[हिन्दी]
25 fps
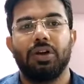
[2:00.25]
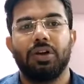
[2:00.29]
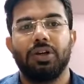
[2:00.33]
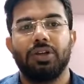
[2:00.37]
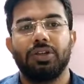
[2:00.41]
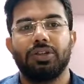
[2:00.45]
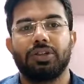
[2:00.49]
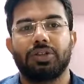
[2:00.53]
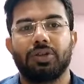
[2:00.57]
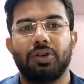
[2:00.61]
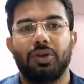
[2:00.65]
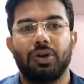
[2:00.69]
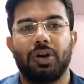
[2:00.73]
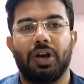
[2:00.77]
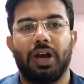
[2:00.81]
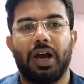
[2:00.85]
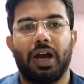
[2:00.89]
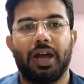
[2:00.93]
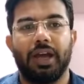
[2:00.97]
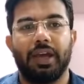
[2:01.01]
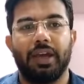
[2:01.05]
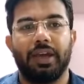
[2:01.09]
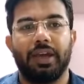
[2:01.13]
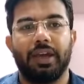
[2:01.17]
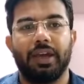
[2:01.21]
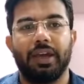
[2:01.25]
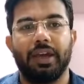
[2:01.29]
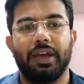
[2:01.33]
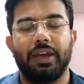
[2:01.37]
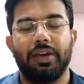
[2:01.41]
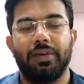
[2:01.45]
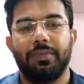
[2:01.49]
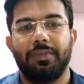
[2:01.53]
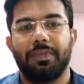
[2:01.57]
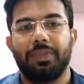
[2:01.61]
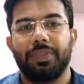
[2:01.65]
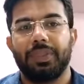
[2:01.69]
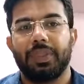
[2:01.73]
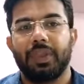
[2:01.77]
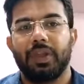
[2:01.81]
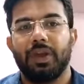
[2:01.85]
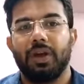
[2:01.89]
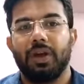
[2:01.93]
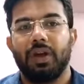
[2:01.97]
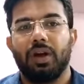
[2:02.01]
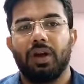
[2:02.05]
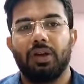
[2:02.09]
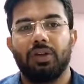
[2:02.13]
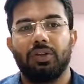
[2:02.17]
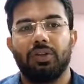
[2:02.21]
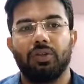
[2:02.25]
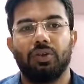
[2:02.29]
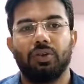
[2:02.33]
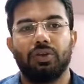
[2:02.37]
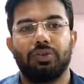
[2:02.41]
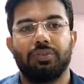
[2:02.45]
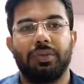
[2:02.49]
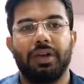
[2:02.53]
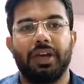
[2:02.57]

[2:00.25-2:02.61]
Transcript: इसको गाय के दूध